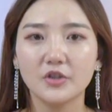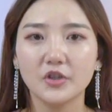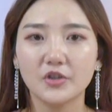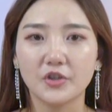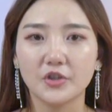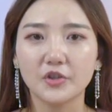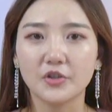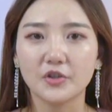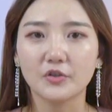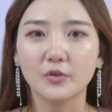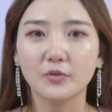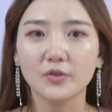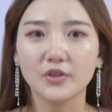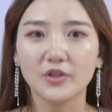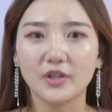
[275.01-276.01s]
这其实
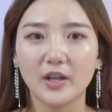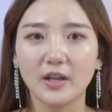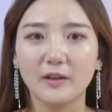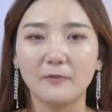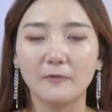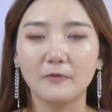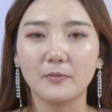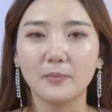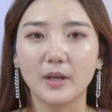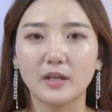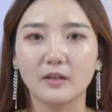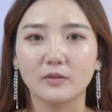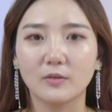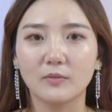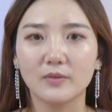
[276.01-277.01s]
都是些很负面
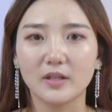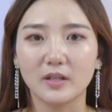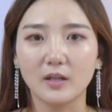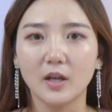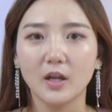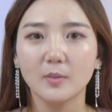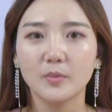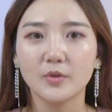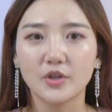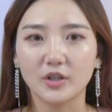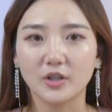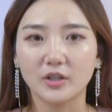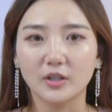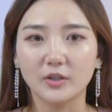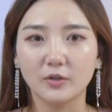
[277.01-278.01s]
的东西，不
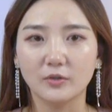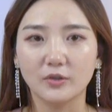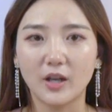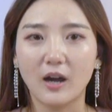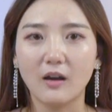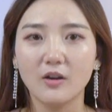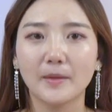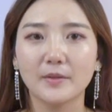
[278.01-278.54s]
舍得丢掉，